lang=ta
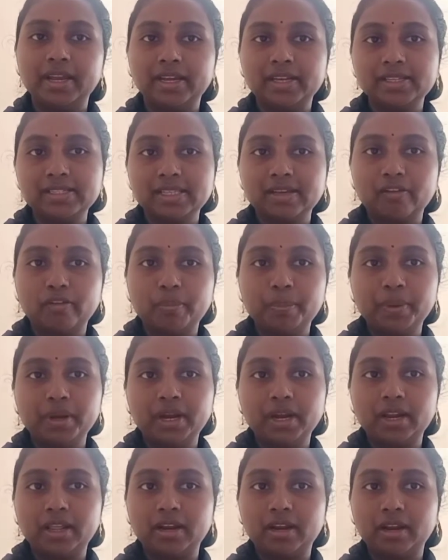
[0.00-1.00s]
டைன்னு சிவப்பு
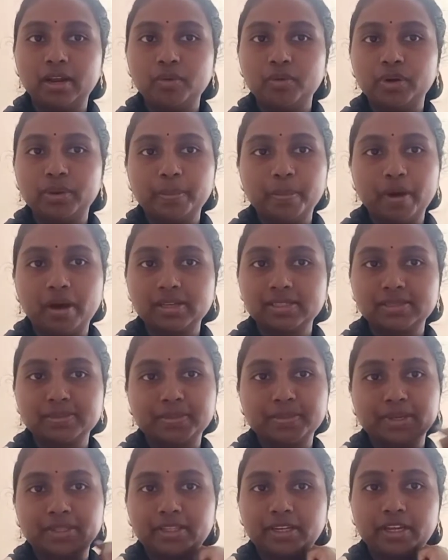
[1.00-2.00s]
கலரில் ஒரு
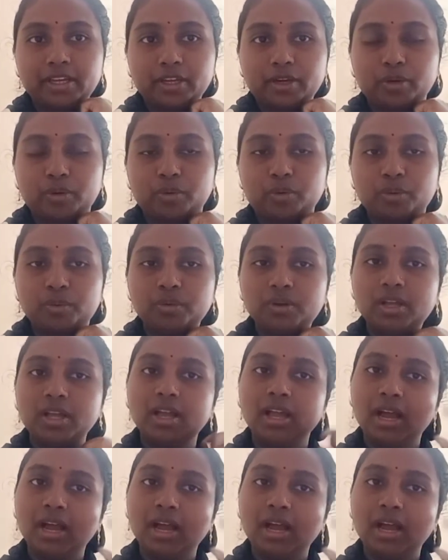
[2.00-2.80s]
பாக்ஸ் மாதிரி இருக்கும்